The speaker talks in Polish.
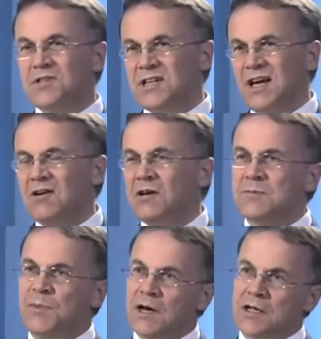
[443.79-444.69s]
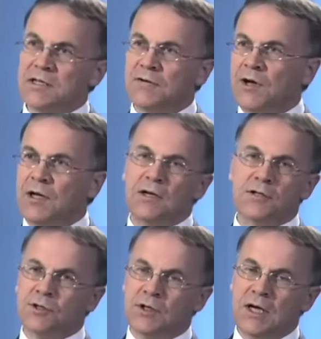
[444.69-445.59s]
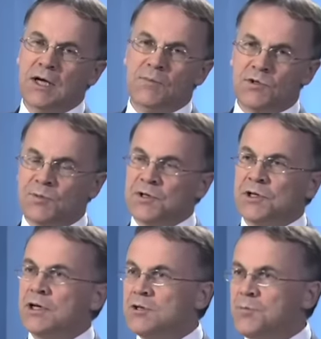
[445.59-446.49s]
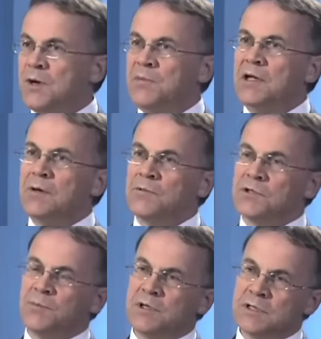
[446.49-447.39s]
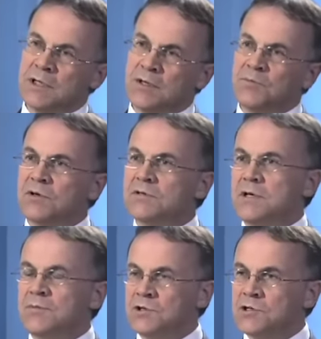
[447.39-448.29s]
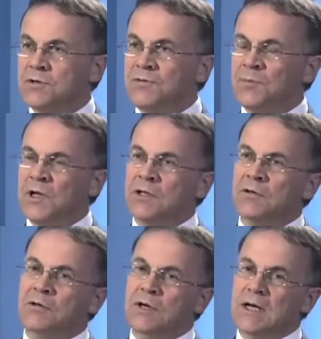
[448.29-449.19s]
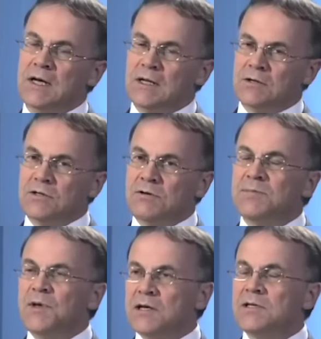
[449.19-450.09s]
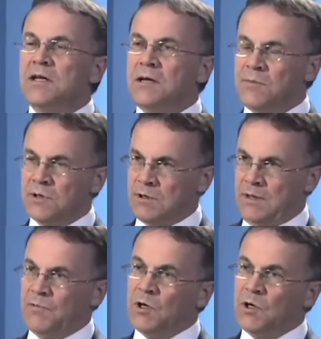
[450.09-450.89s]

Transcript: Wszystkie jego aspiracje wielkie, że może będzie kiedyś premierem, może prezydentem Polski, może szefem NATO, to są aspiracje niebyłe.